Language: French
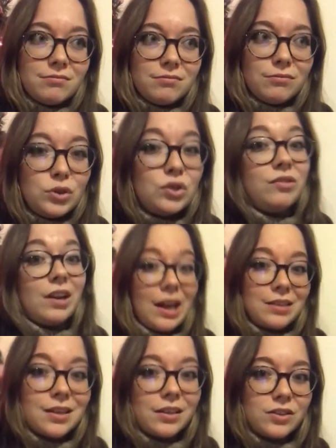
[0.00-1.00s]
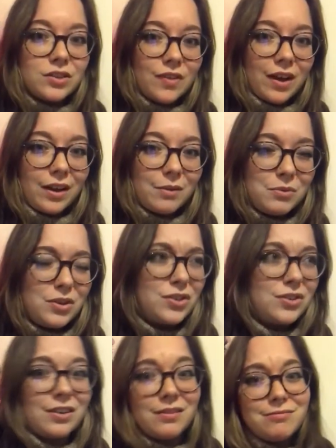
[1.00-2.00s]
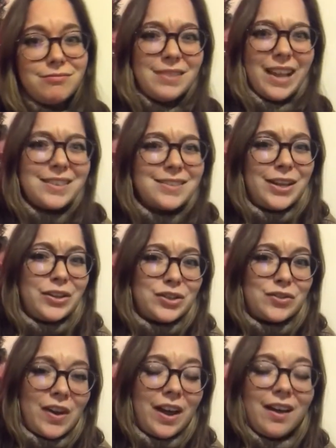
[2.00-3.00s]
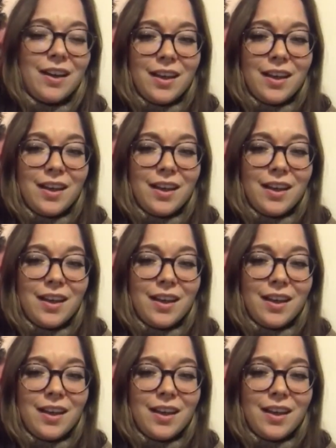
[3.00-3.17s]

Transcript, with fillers: moi, je viens de la stratosphère. » Puis là, je suis la stratosphère.